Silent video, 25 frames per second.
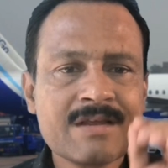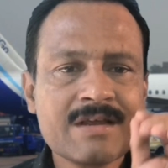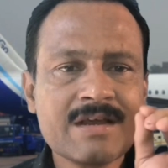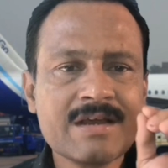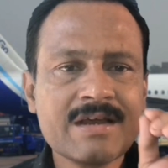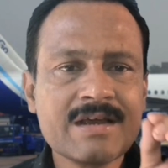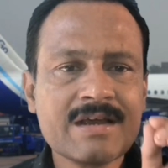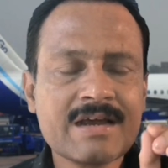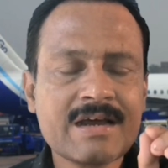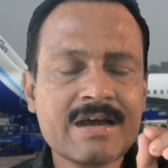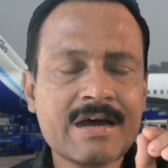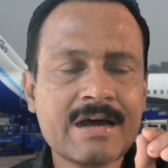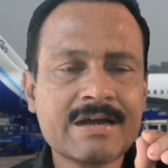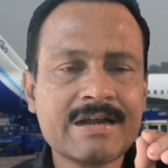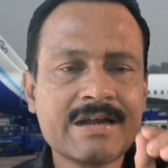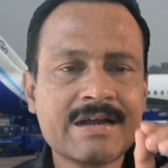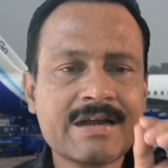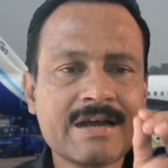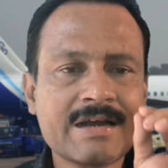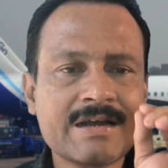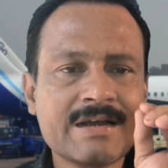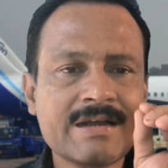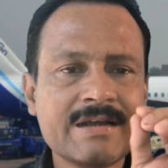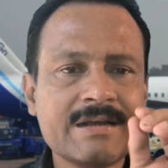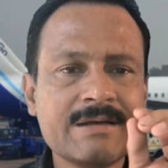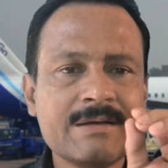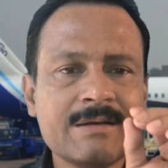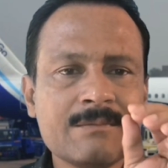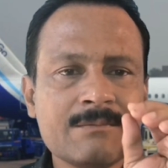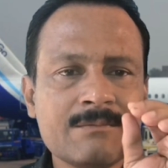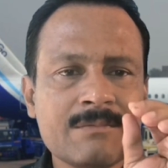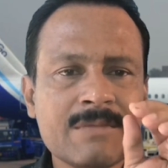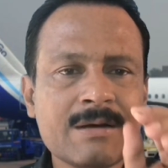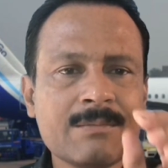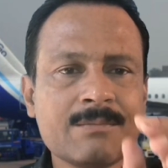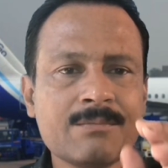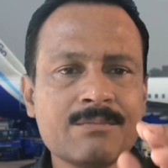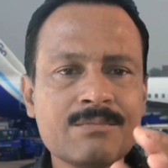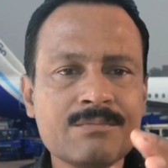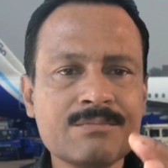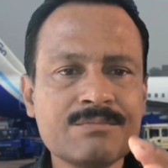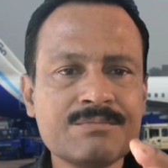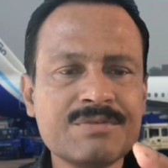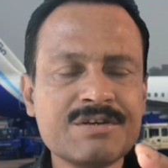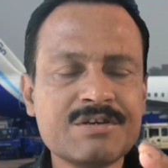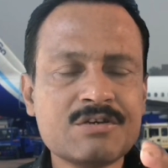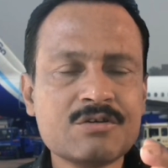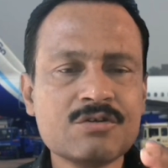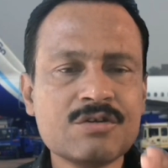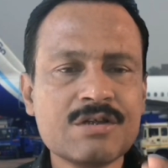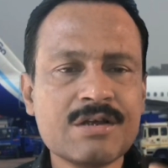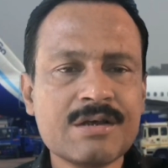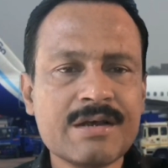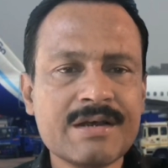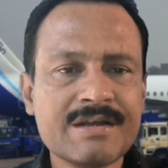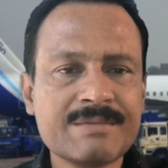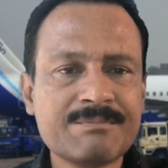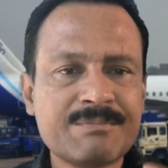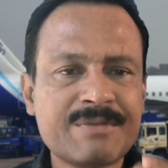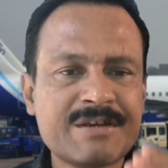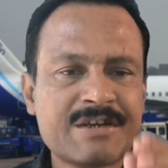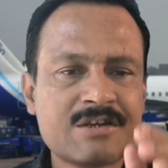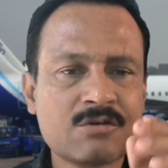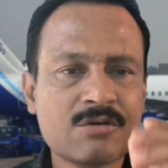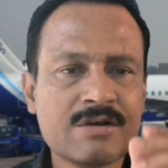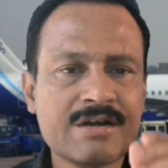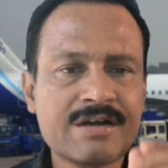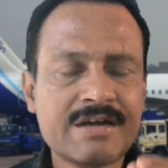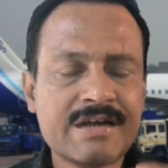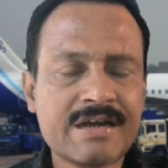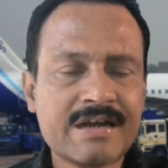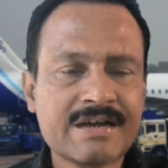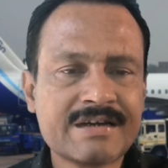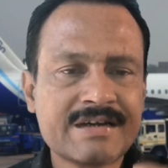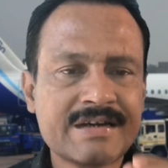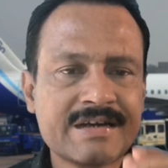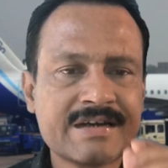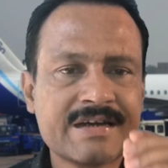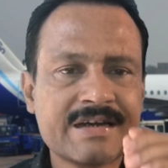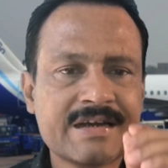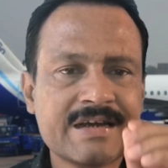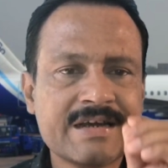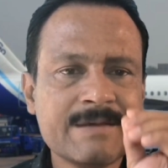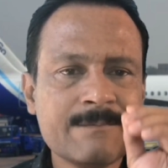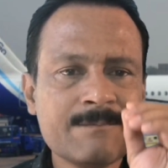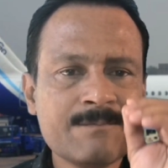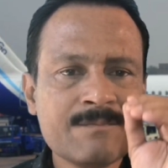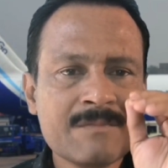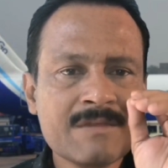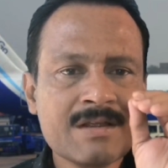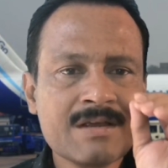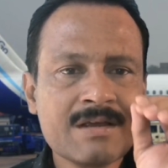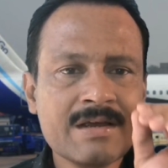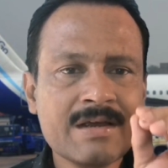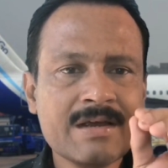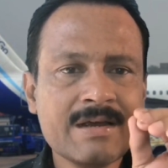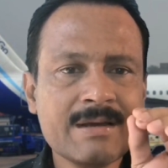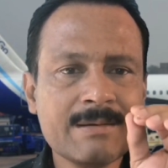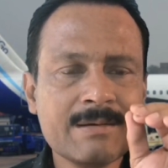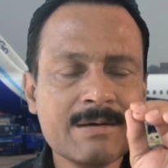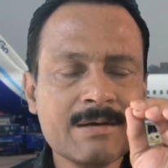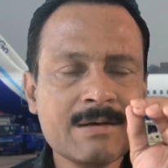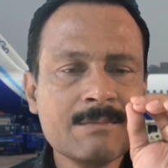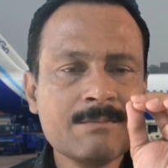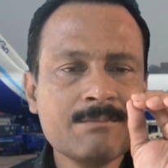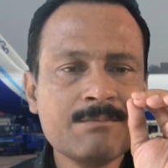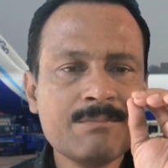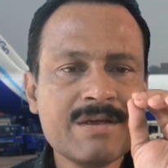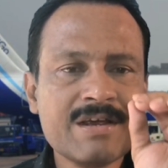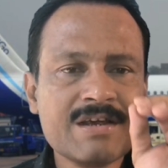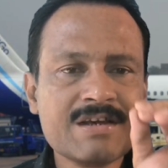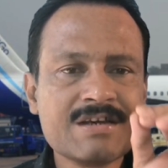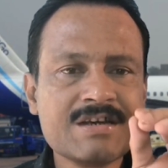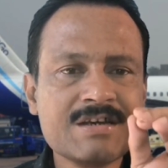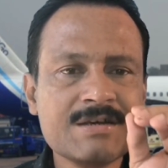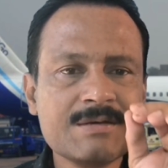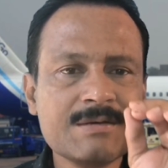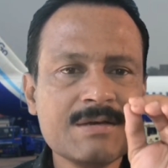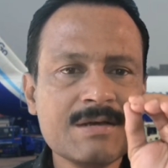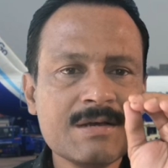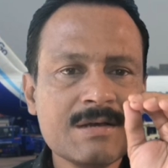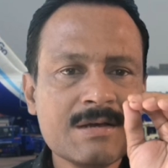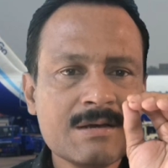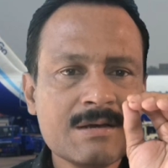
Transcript: হ্যাঁ কানে কানে বা পিছুতে পিছনে ডেকে হ্যাঁ বেশি